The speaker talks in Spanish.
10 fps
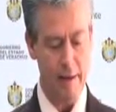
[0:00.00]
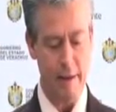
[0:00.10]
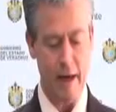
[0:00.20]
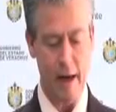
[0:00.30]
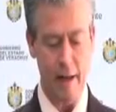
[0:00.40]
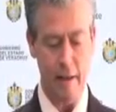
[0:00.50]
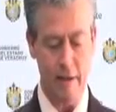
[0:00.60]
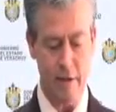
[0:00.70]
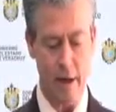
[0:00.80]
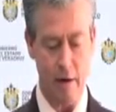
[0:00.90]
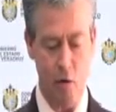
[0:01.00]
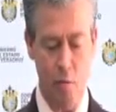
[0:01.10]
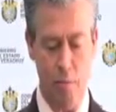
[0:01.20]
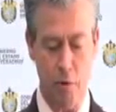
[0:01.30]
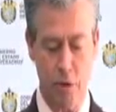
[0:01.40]
de garantizar
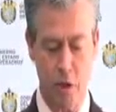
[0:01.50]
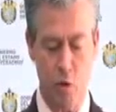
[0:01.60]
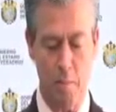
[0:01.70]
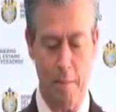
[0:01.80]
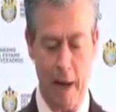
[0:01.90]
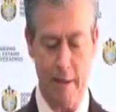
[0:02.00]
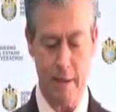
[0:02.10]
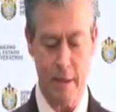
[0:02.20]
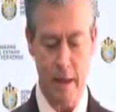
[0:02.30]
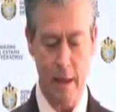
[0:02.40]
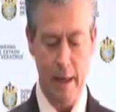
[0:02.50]
un proceso en paz